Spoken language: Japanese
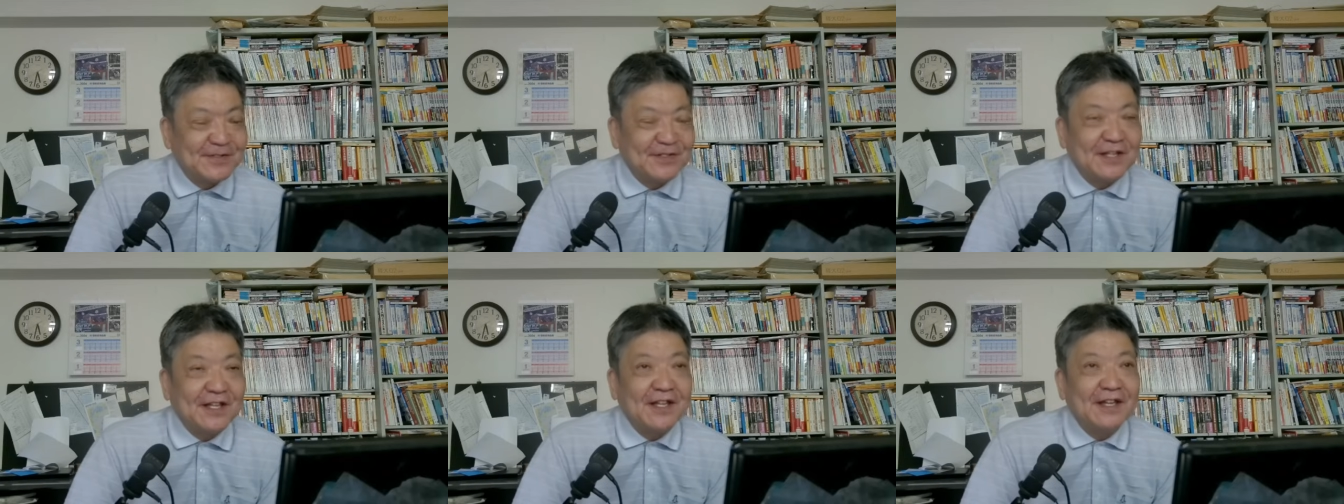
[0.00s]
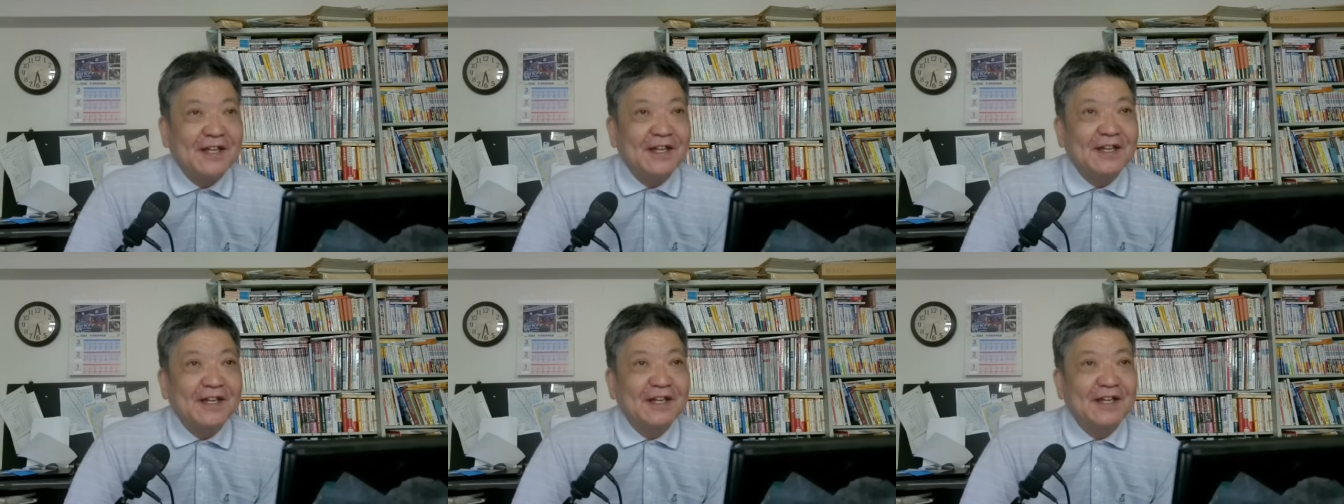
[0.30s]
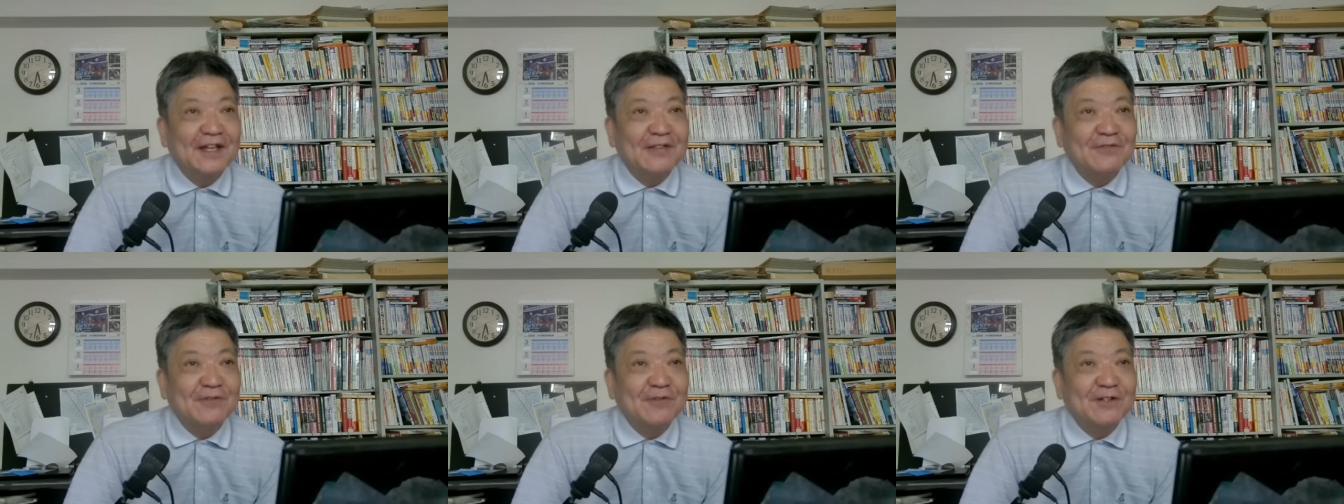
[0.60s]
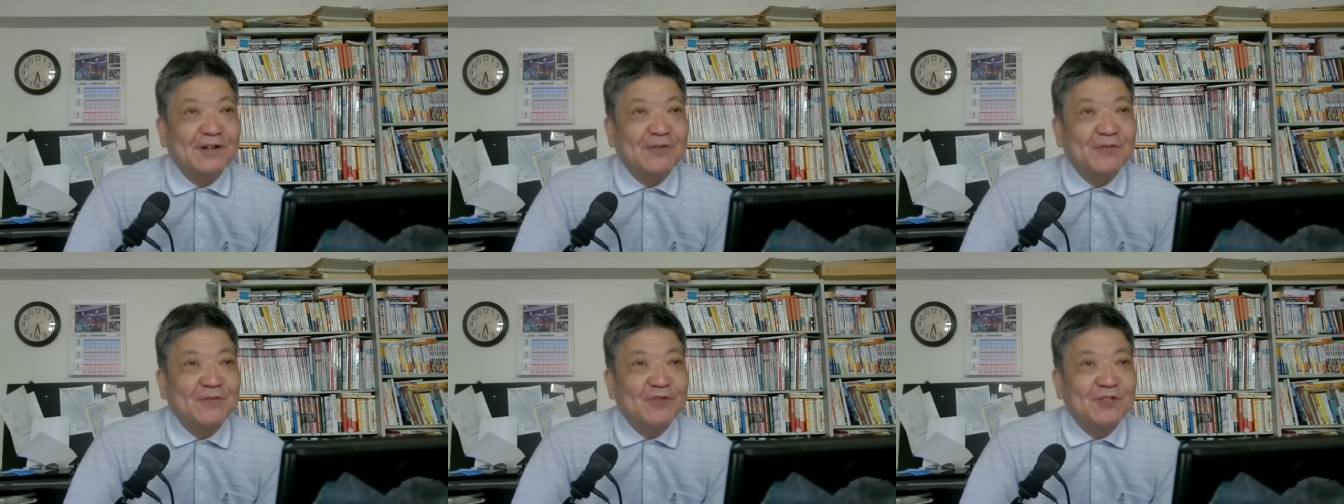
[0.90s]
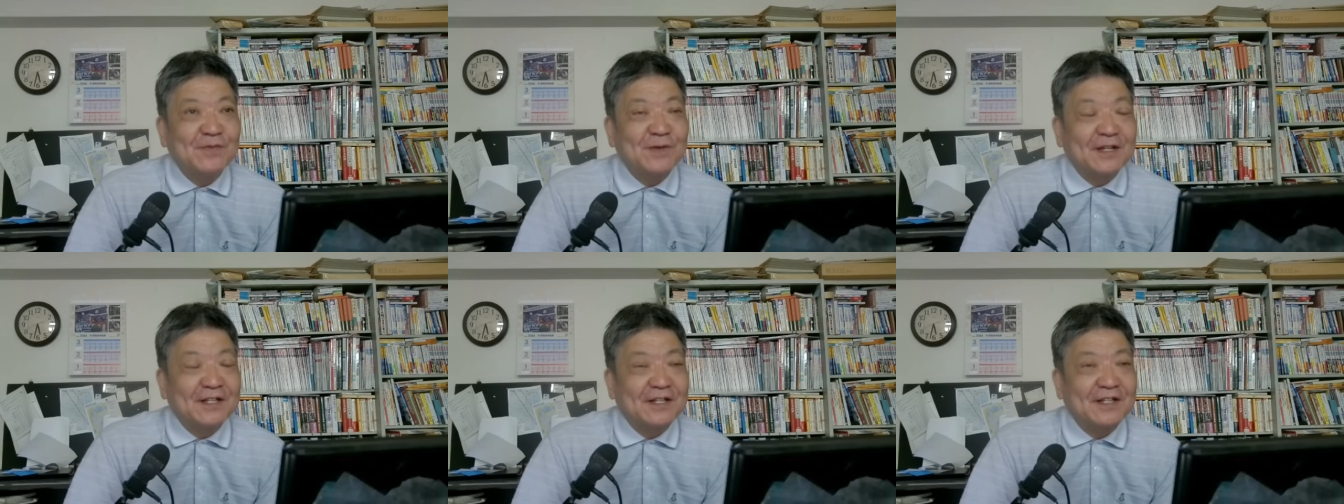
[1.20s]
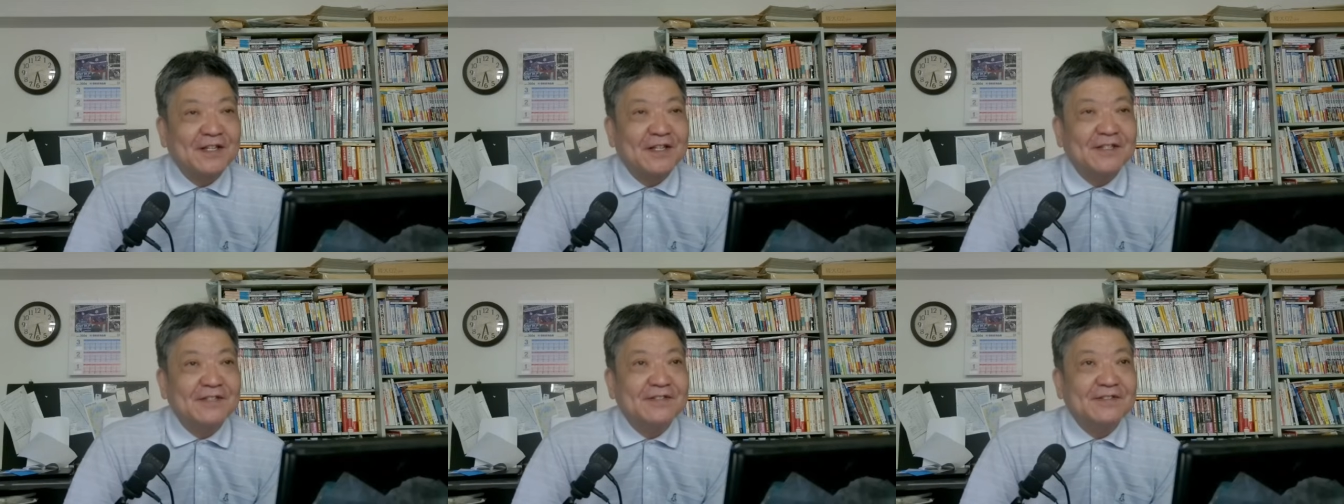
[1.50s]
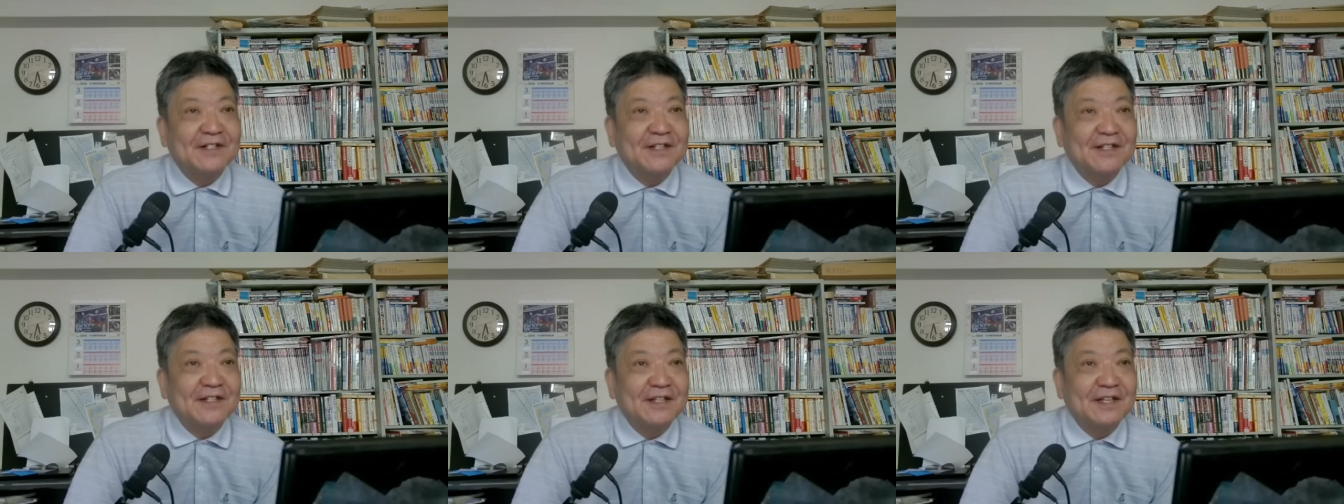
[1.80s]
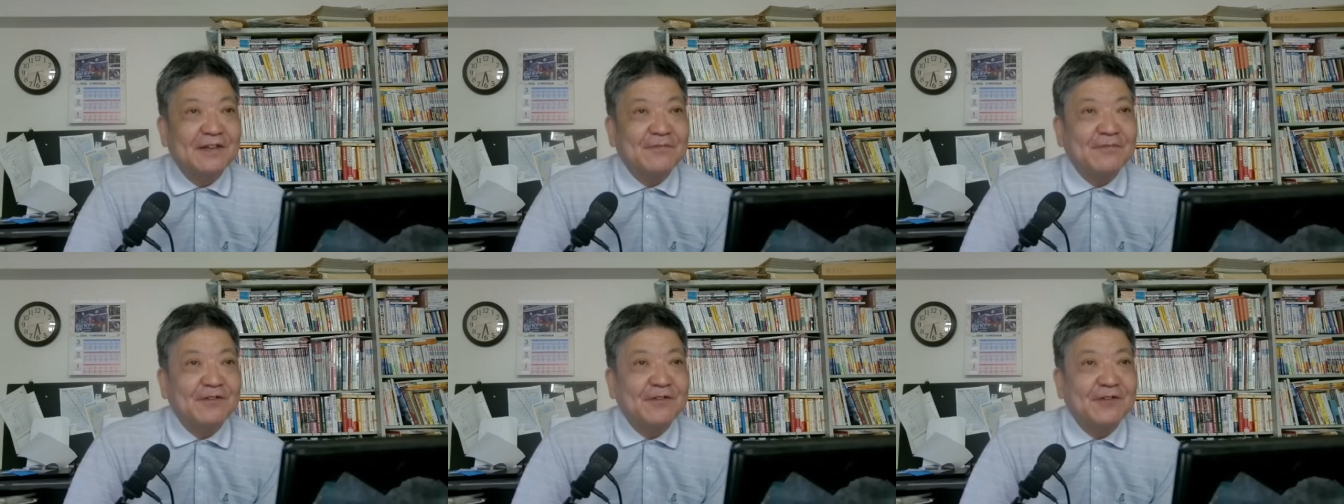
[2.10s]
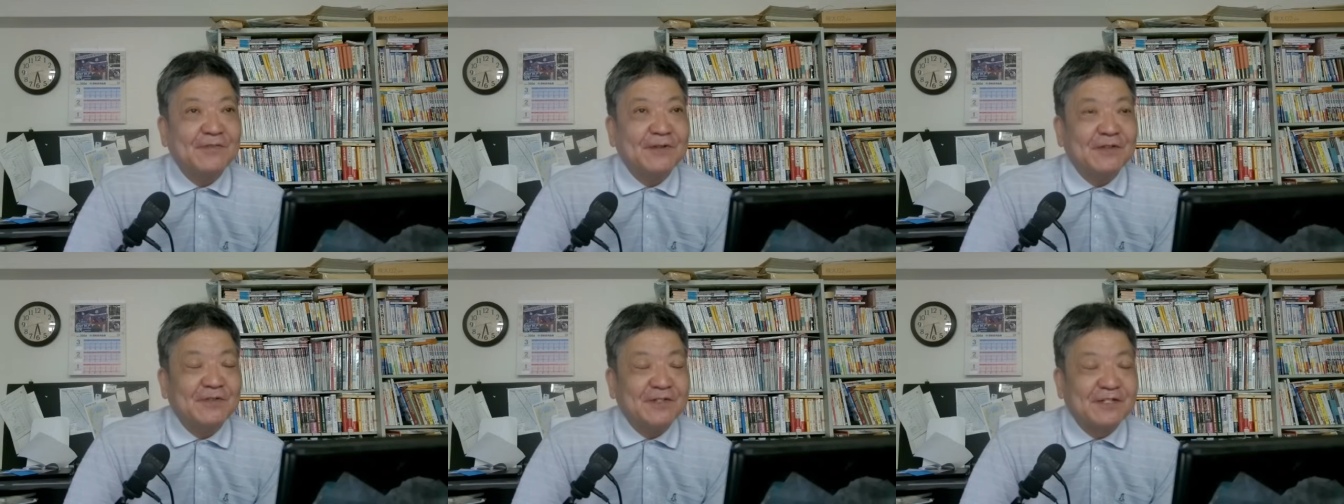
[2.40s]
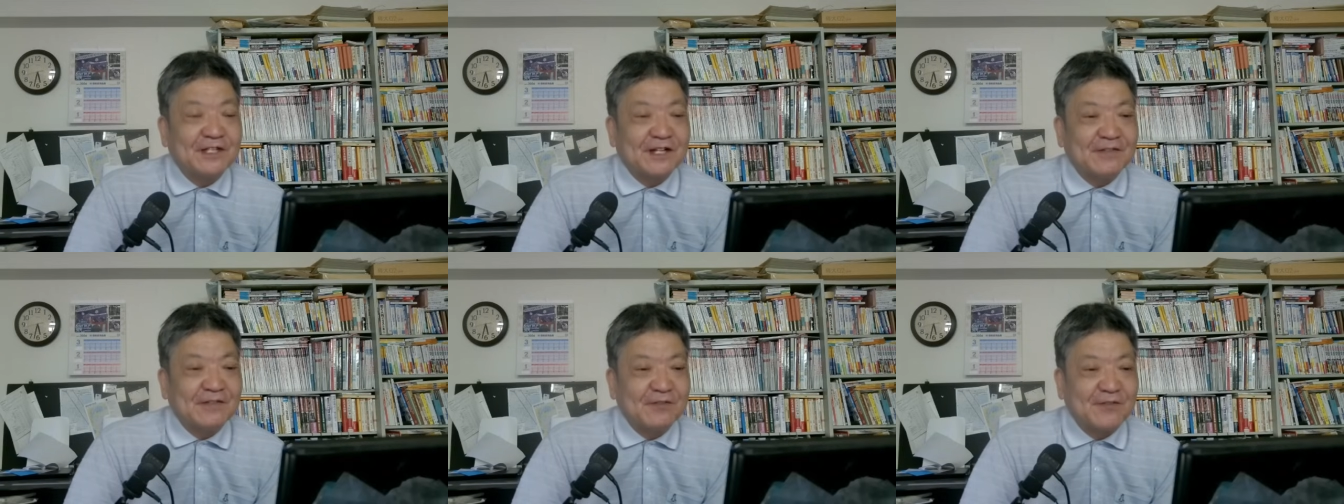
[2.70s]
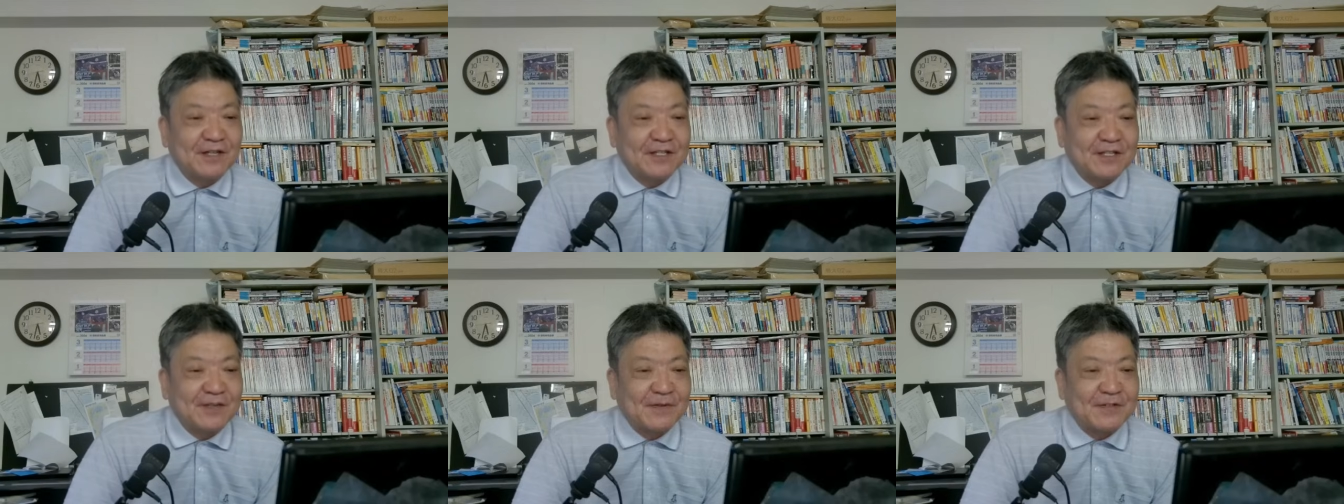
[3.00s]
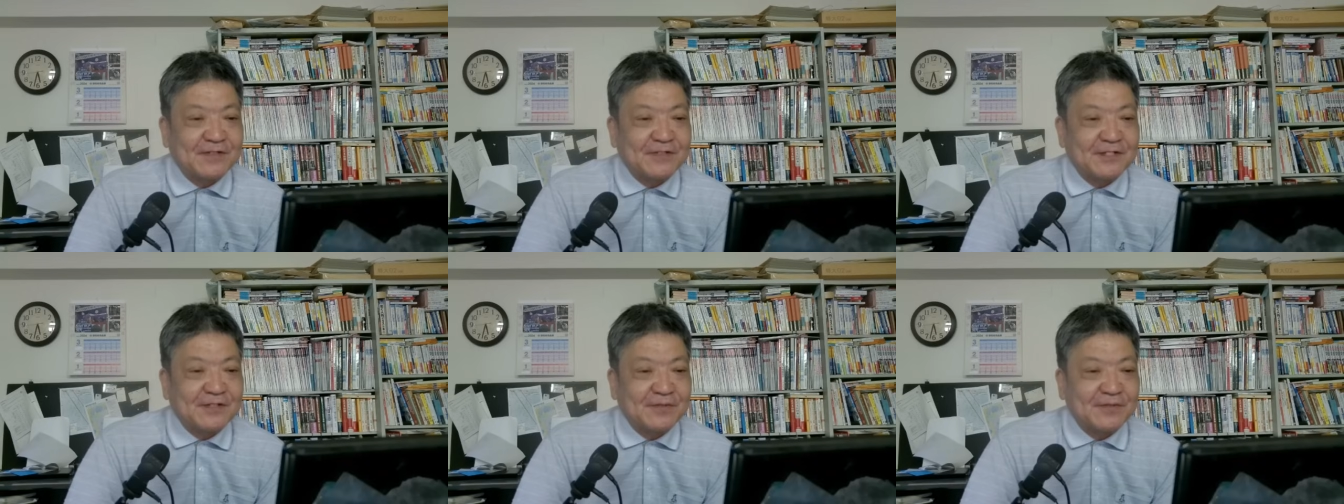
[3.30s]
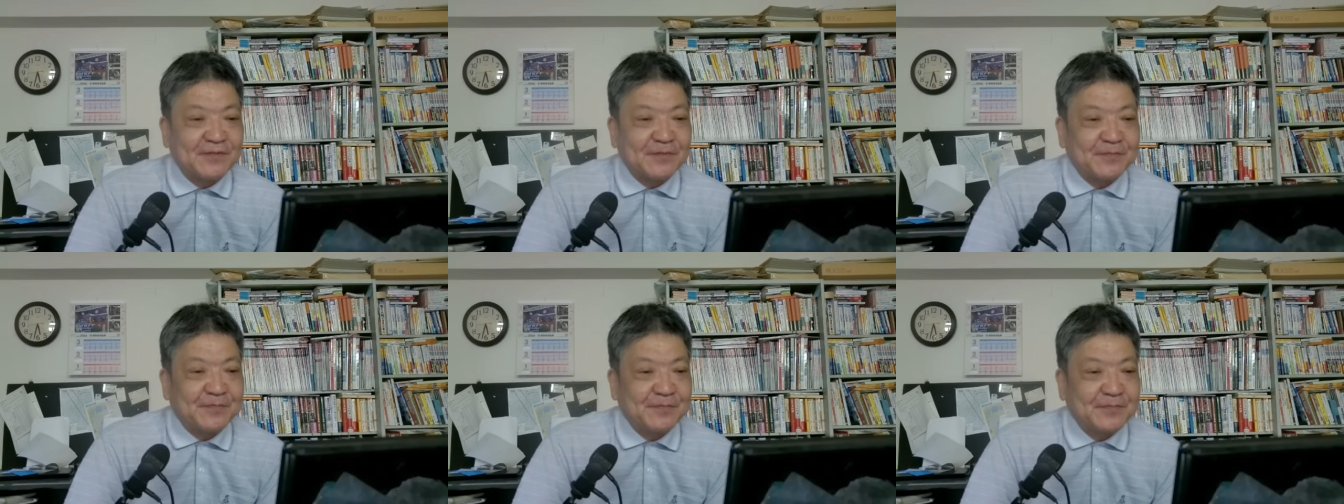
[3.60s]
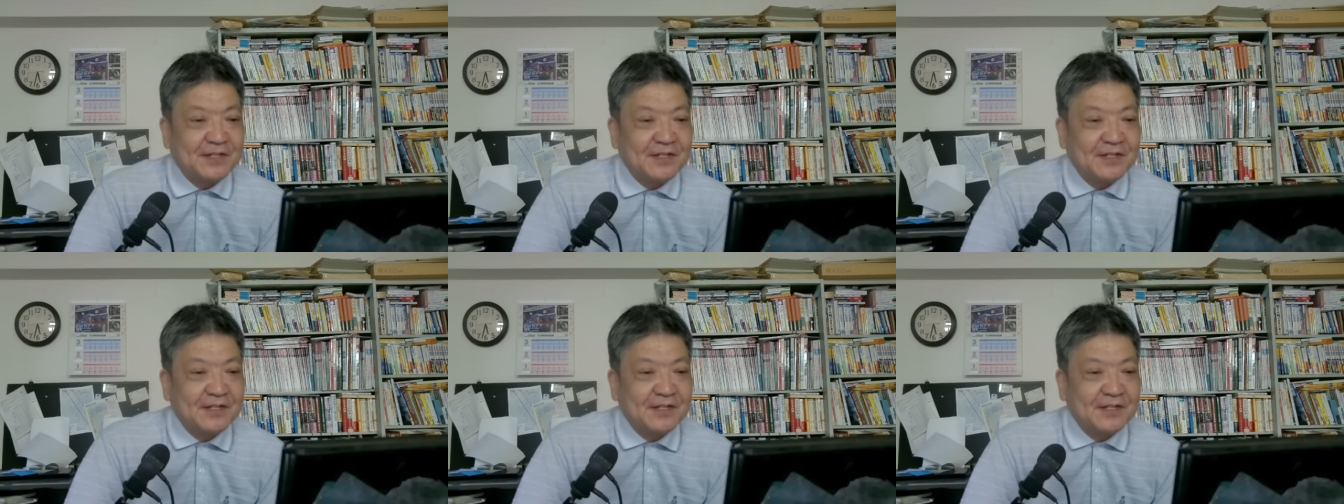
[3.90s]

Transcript: で、えー、それが5時までですからね、もう今の時間は終わってますけども。